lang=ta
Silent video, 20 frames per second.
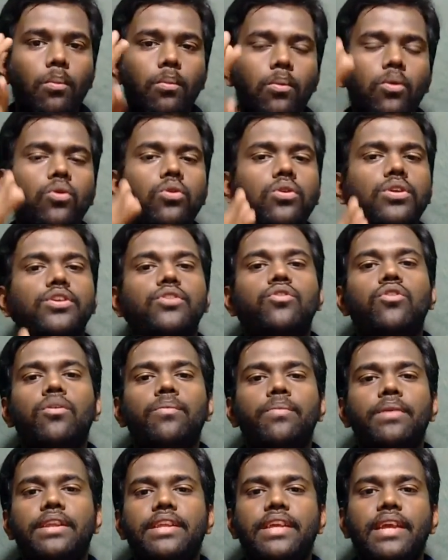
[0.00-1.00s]
மூணு
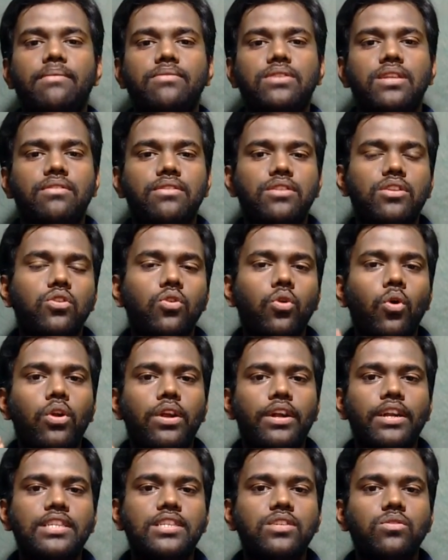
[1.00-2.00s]
யூரோப்பியன் கேம்ஸ்ல வந்து
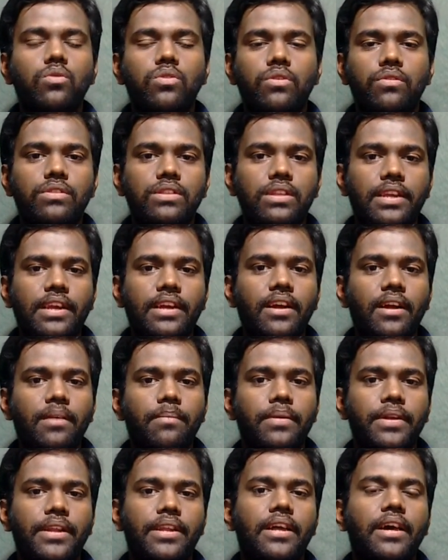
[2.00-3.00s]
கோல் அடிச்சு ஒரு வந்து
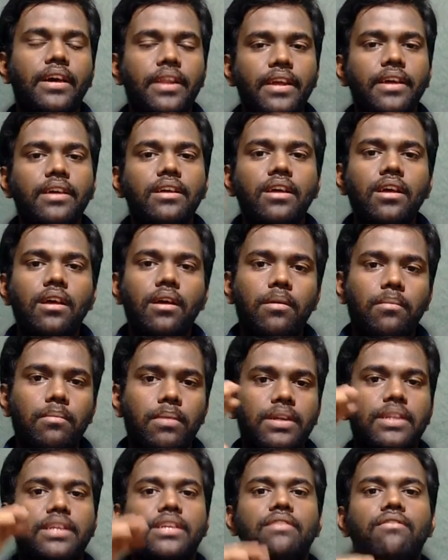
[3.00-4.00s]
ரெக்கார்ட் பண்ணியிருக்காரு
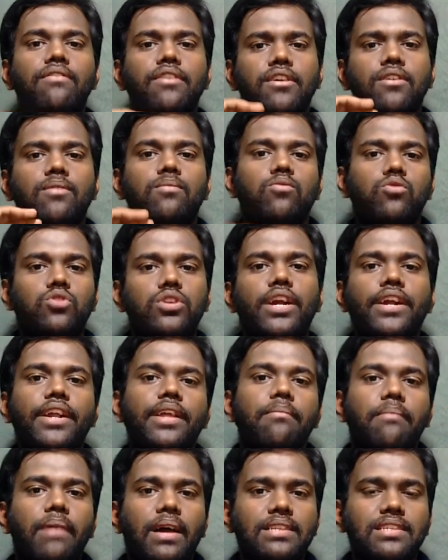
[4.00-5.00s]
பட் இவருக்கு
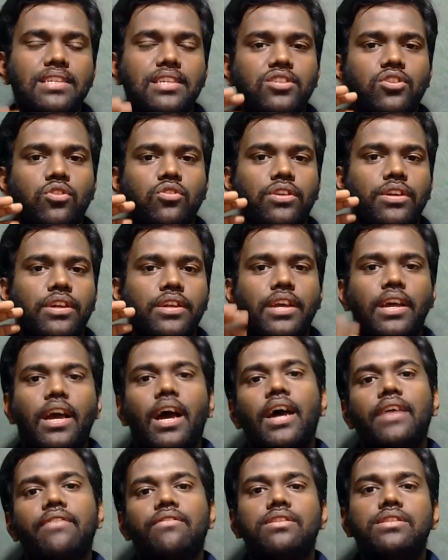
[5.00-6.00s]
முன்னாடி மான்செஸ்டர் யுனைடெட்
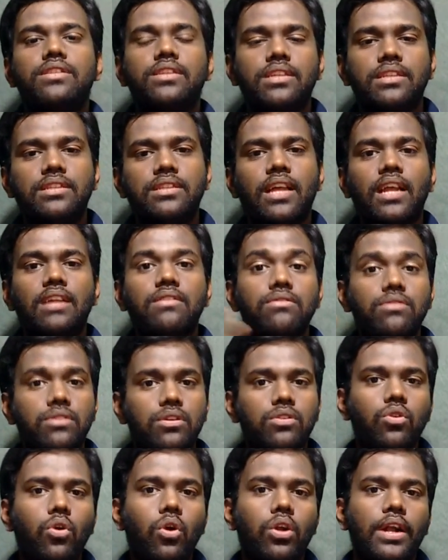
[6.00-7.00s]
யார் வந்து இந்த
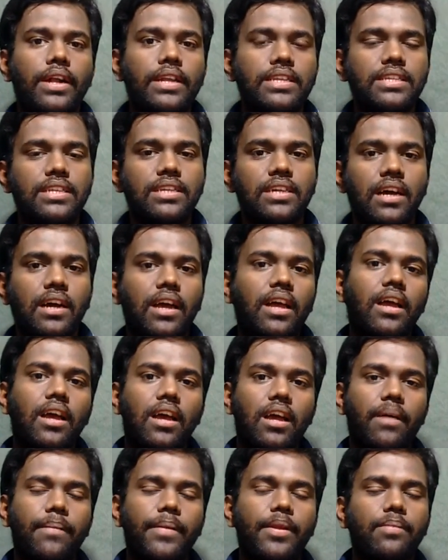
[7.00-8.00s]
அளவுக்கு கோல் அடிச்சிருக்காங்க
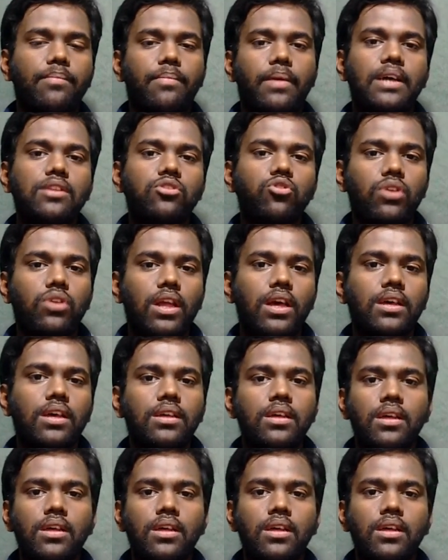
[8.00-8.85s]
அப்படின்னு பார்த்தோம்னா